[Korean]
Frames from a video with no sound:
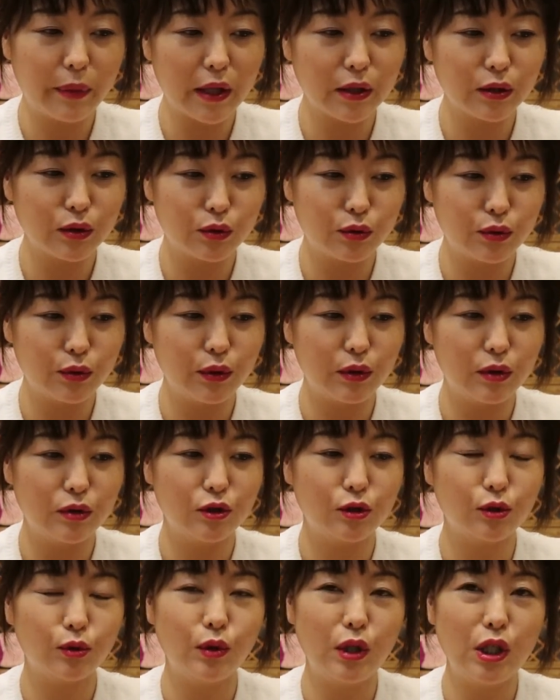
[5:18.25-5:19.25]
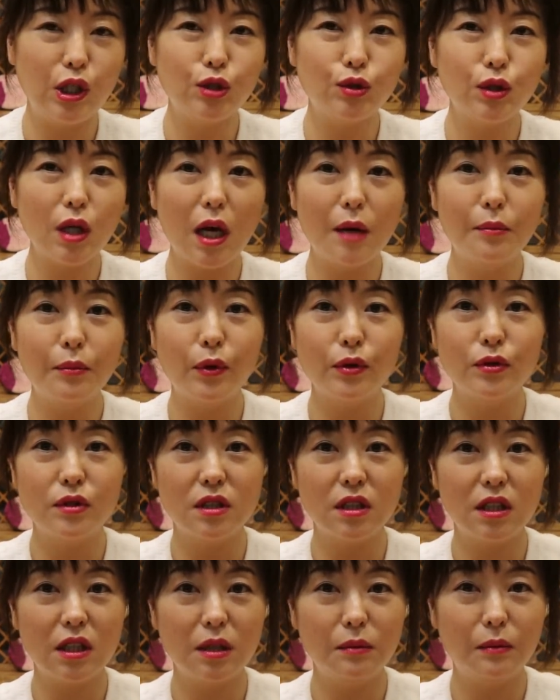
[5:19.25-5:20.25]
파트 2 이런 식으로 2주에 한
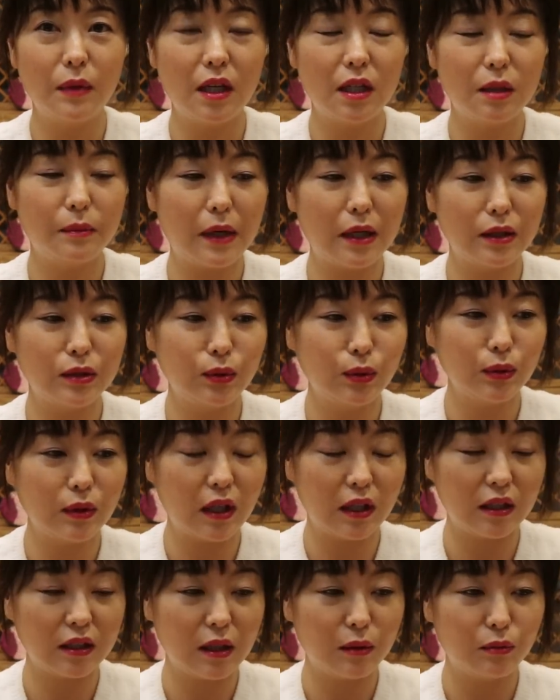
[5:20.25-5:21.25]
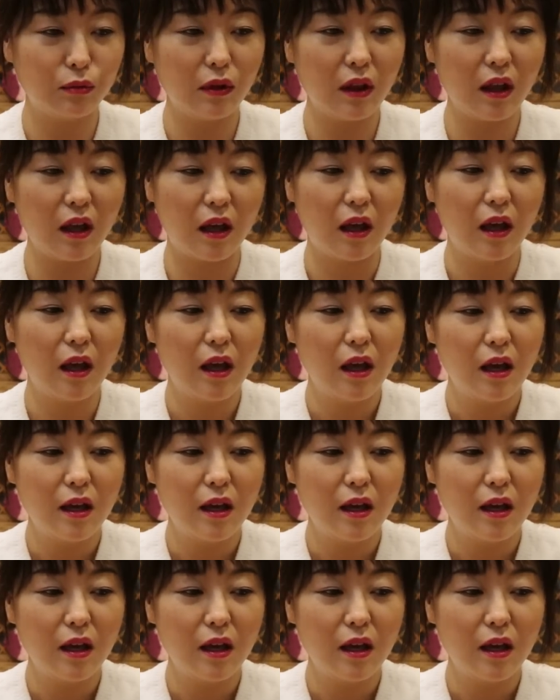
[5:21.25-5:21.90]
번씩 이메일이 발송되기 때문에